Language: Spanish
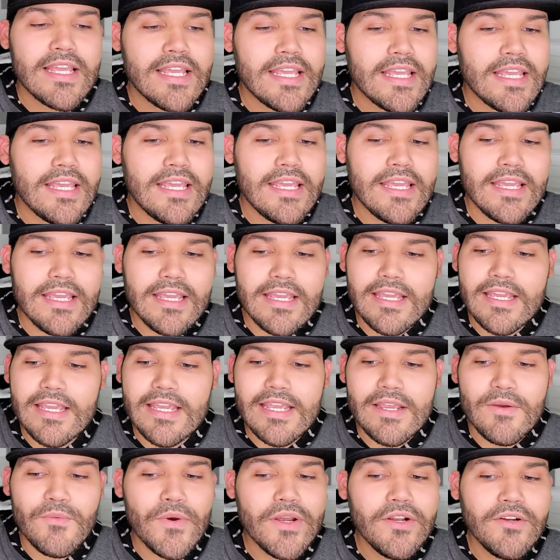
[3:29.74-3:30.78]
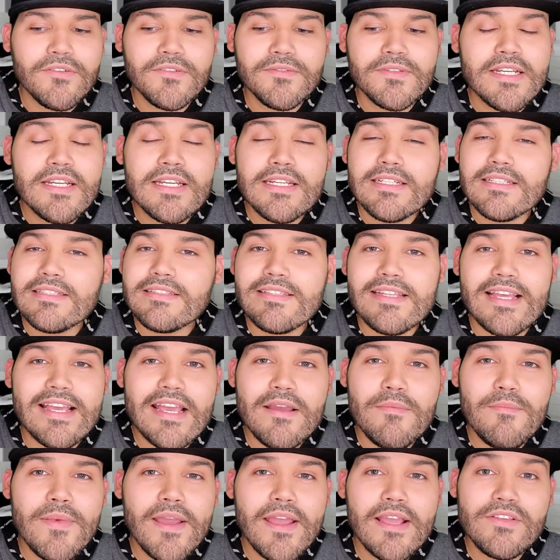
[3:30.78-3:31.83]
Y bueno,
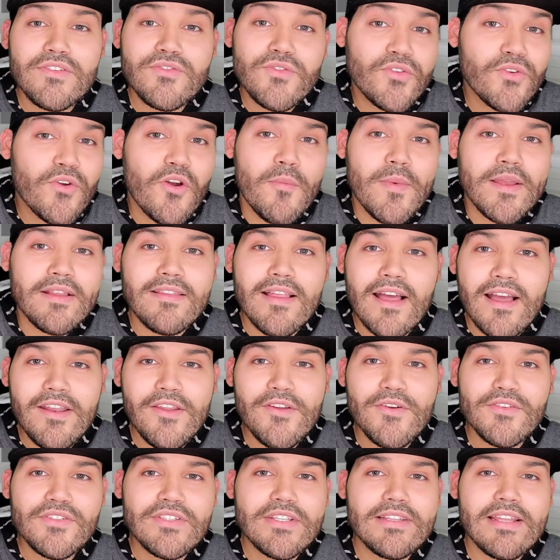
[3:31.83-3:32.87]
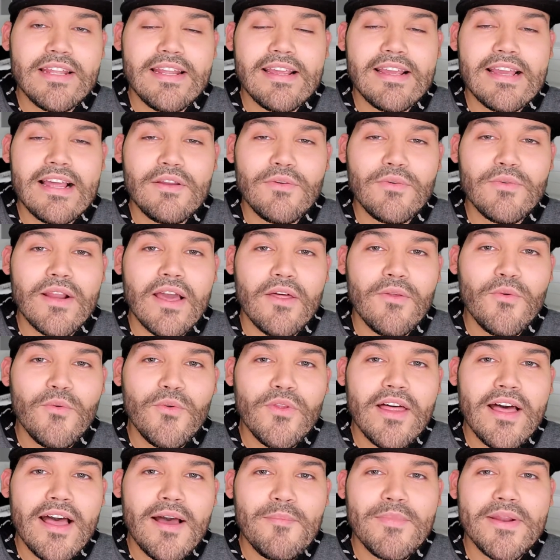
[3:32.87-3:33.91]
déjenme en sus comentarios si tienen alguna
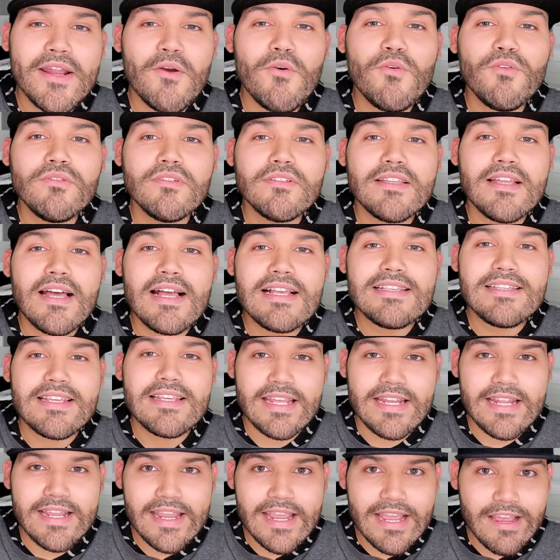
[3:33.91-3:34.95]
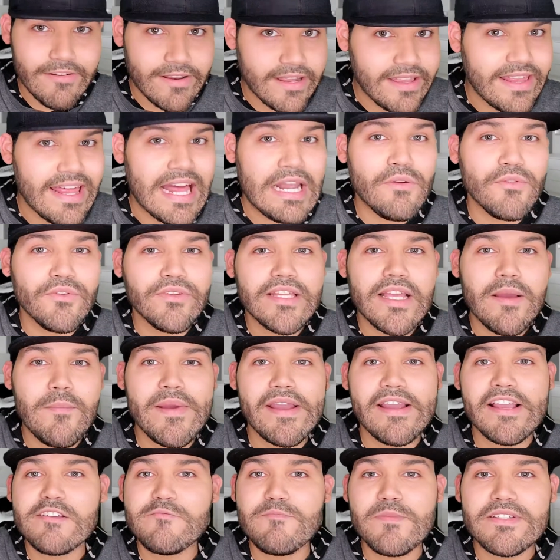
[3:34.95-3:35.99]
duda, pregunta, si quieren que hable de algún tema
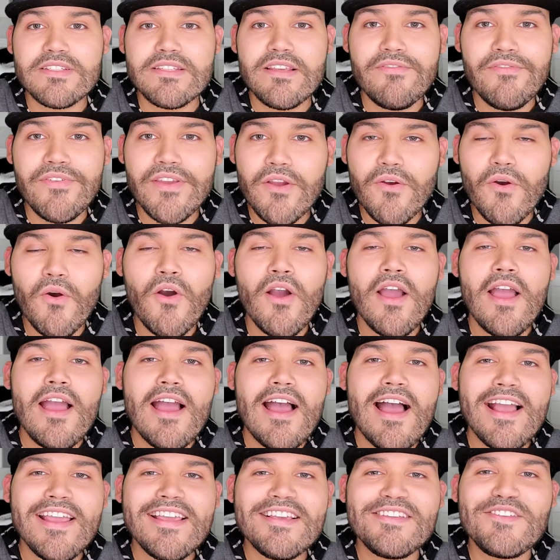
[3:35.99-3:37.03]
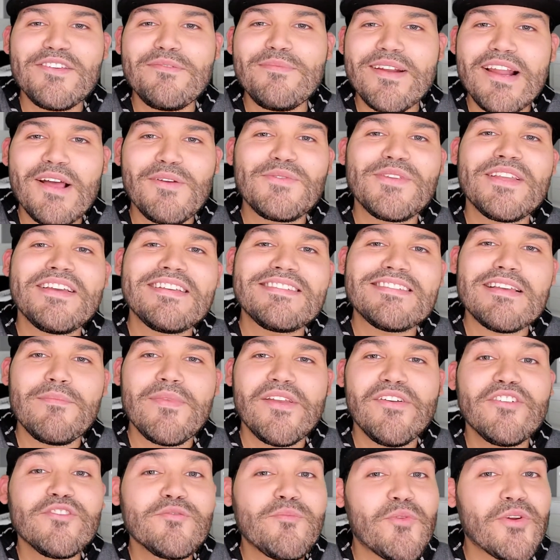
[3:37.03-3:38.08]
en específico. Aquí estoy para ustedes
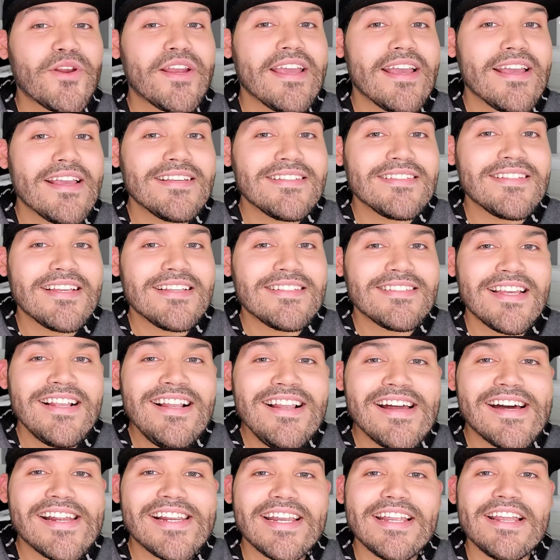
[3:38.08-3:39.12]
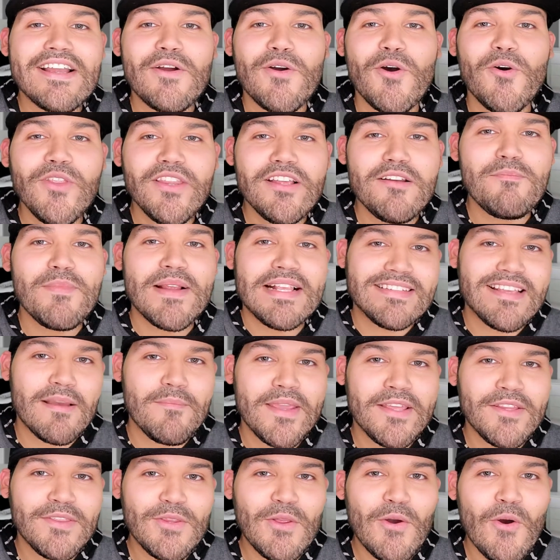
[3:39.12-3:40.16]
amigos porque este es el Rincón del
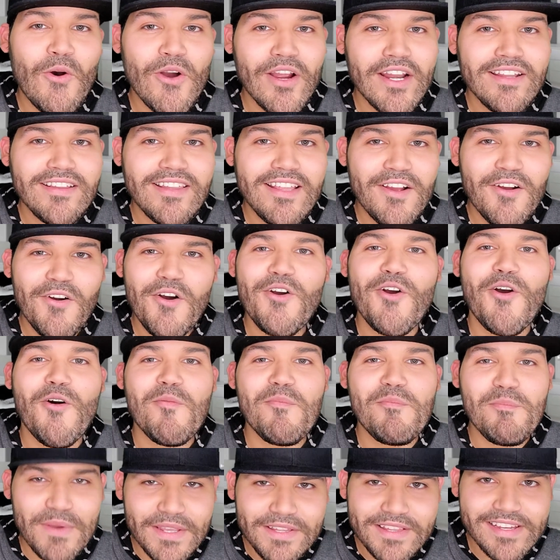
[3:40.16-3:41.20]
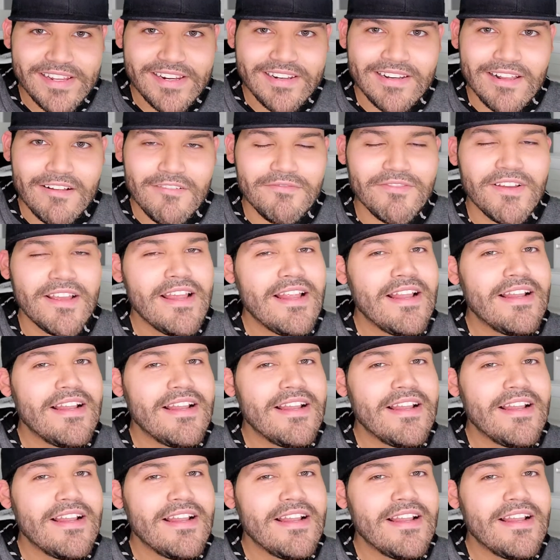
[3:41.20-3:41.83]
Pensamiento Crítico con Peter Ruff.